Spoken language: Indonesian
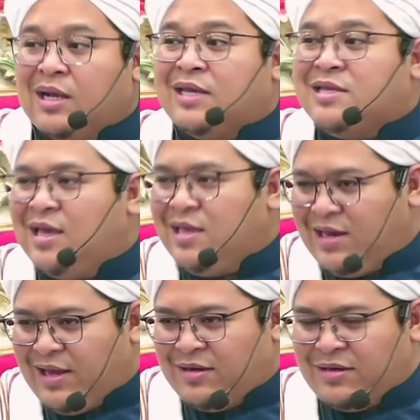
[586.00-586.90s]

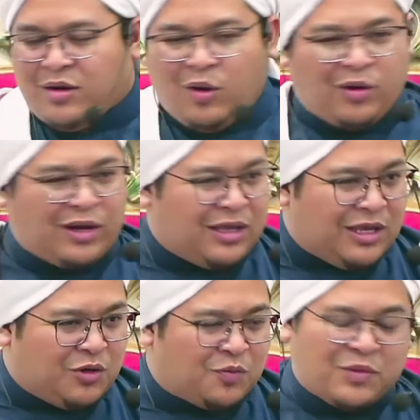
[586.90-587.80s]
Kejahilan, orang
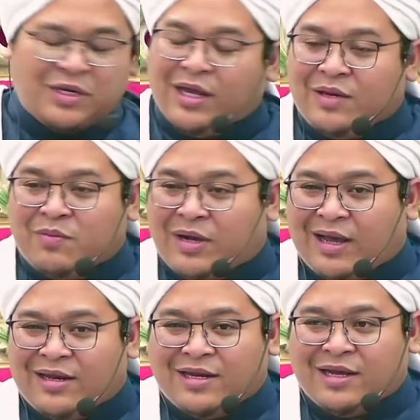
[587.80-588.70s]
hidup tidak
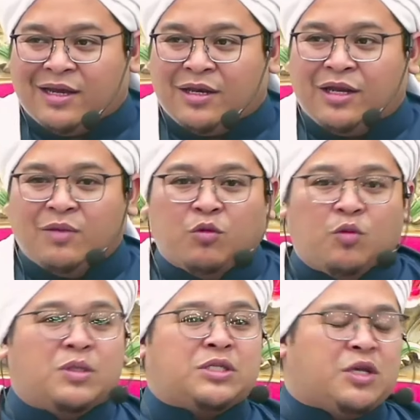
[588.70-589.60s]
dibekali dengan ilmu
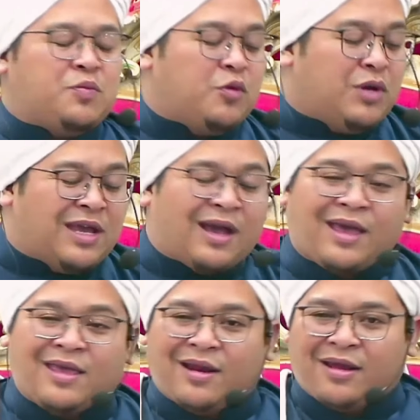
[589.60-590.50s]
meskipun dia
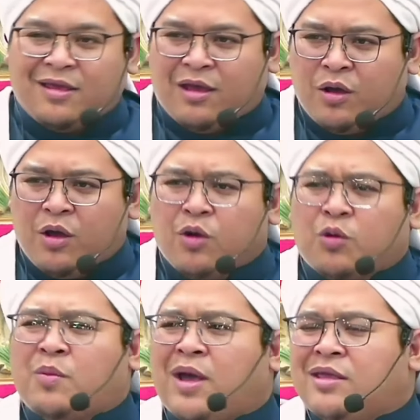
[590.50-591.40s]
kaya raya,
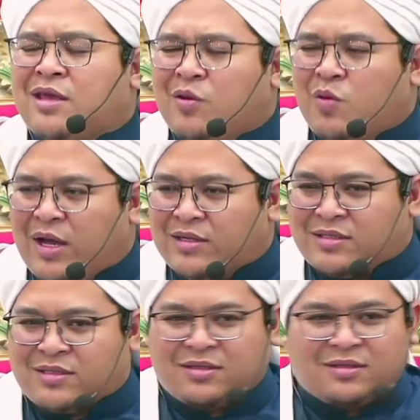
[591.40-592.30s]
rumahnya
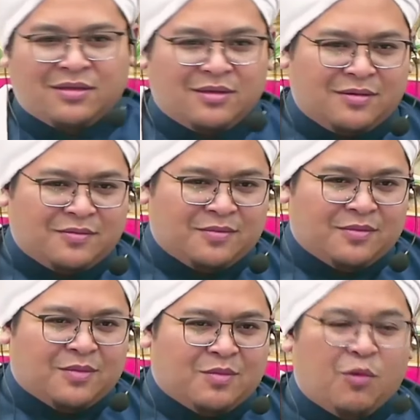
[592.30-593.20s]
luas,
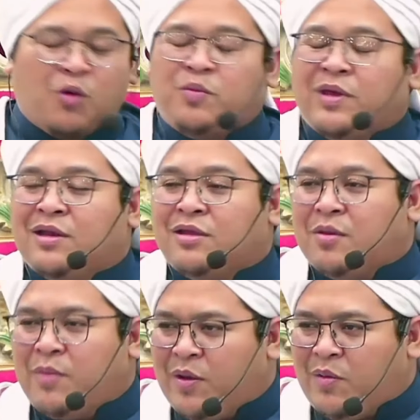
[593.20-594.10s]

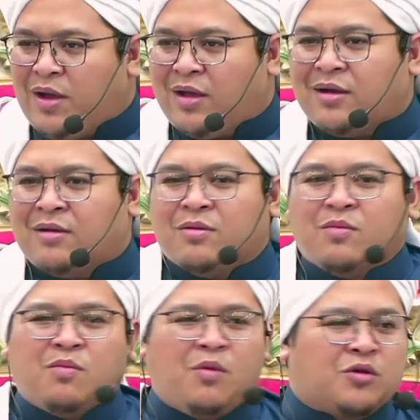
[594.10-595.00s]
mobilnya mewah,
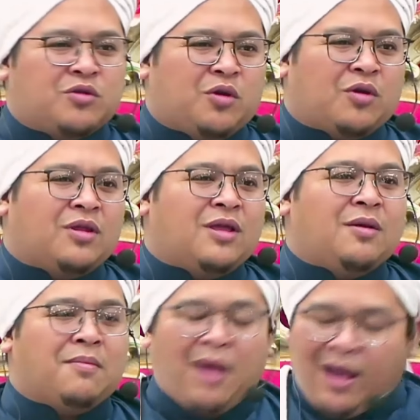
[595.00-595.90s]
motornya
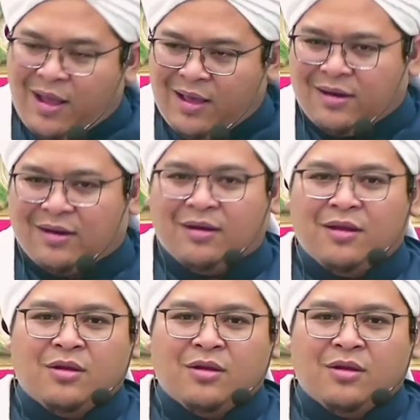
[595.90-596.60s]
mahal,